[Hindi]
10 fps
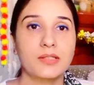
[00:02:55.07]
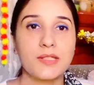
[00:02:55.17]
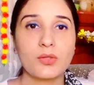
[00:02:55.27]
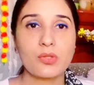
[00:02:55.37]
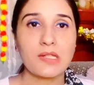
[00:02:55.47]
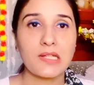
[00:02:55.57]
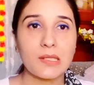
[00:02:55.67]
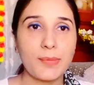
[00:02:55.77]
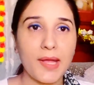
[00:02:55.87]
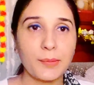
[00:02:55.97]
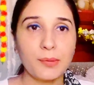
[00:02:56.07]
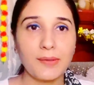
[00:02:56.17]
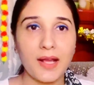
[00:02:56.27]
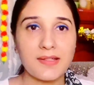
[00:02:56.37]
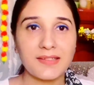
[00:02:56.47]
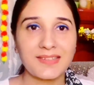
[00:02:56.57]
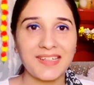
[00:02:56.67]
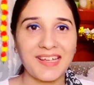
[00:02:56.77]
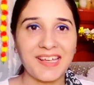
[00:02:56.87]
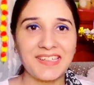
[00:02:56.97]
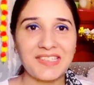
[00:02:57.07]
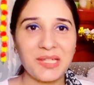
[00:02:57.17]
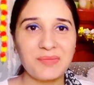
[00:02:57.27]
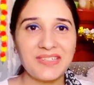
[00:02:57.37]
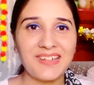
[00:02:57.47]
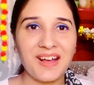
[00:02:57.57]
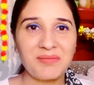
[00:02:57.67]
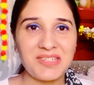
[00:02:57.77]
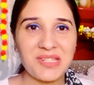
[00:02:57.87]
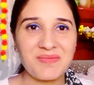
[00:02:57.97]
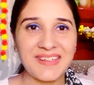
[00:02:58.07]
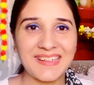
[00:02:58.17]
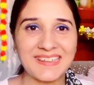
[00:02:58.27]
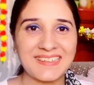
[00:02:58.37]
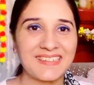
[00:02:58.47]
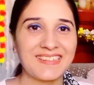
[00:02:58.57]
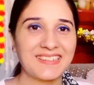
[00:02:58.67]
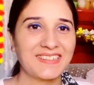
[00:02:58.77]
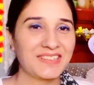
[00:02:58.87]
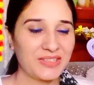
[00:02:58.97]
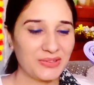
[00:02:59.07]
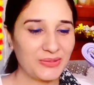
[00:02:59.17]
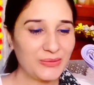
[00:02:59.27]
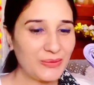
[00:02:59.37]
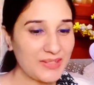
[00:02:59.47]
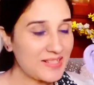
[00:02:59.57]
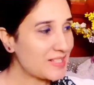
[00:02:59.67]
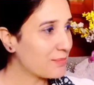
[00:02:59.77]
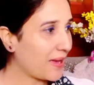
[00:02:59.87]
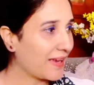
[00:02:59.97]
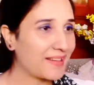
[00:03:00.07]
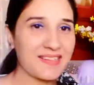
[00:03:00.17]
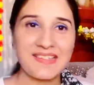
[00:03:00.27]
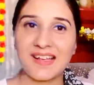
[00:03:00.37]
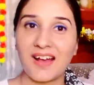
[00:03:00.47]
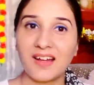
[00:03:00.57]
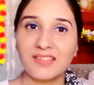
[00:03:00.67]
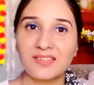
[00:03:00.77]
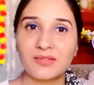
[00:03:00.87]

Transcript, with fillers: इसको स्लिंग बैग भी बना सकते हैं ये भी था बीच में तो इस बैग के साथ